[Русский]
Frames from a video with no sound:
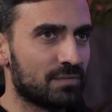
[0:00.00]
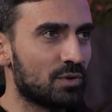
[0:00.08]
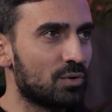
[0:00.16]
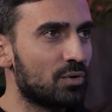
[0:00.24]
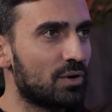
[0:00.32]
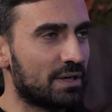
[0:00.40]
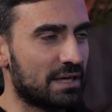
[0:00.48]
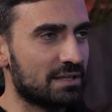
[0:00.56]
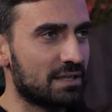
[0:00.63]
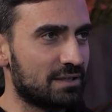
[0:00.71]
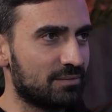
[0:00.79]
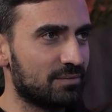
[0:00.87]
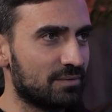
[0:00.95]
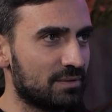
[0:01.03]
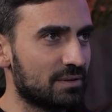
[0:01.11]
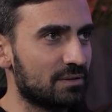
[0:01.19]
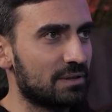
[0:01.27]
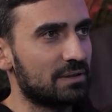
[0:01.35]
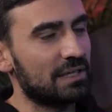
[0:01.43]
но когда ты...
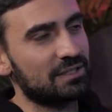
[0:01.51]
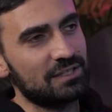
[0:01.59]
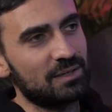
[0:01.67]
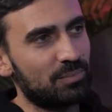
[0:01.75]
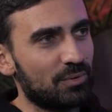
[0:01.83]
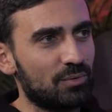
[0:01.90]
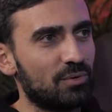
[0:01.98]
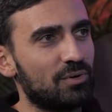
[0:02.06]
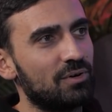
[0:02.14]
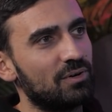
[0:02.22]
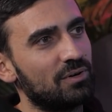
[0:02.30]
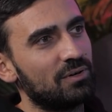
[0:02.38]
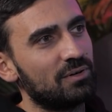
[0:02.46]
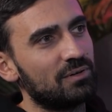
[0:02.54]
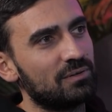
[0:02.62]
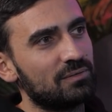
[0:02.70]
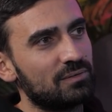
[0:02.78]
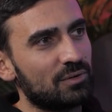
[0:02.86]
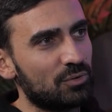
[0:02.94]
Э, это не
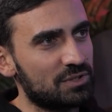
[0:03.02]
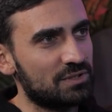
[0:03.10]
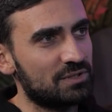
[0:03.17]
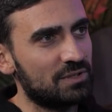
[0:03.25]
про э, рост